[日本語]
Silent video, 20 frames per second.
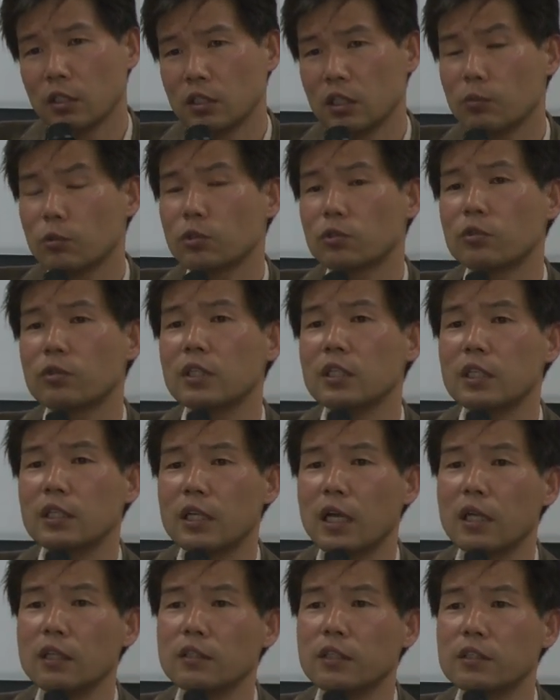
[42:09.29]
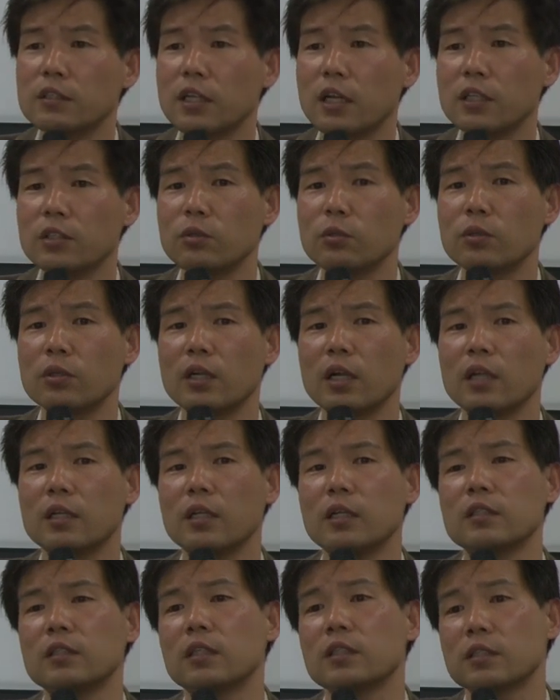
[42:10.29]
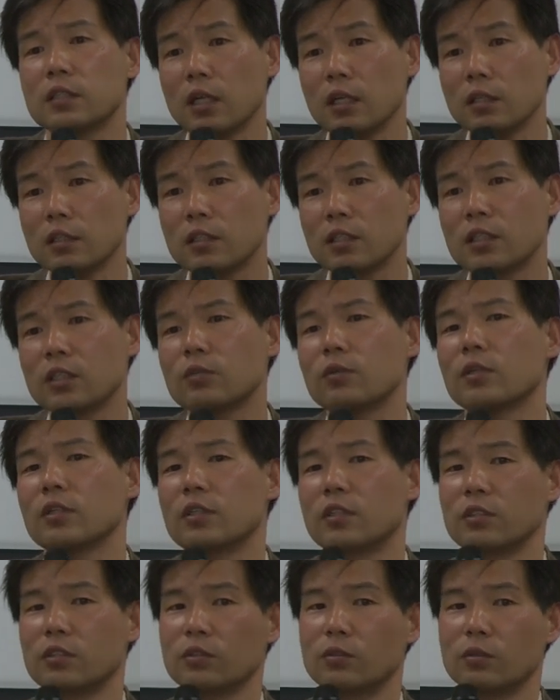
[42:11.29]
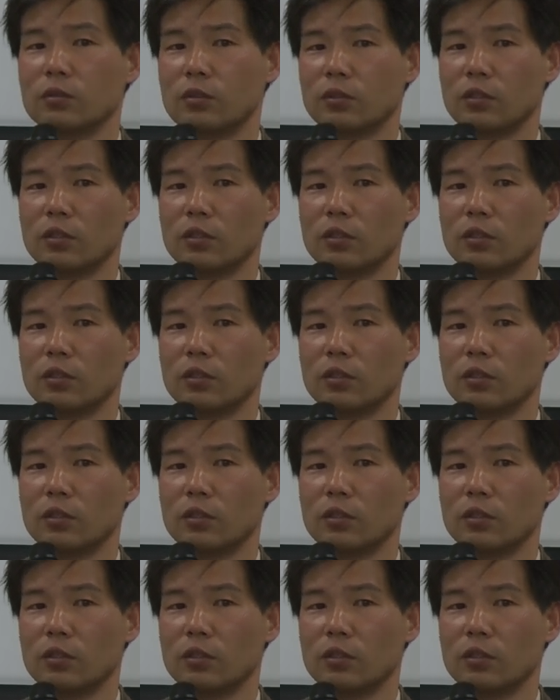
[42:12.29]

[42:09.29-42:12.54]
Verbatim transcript: でもそれでなんで在特会なんですかって聞くわけですよ。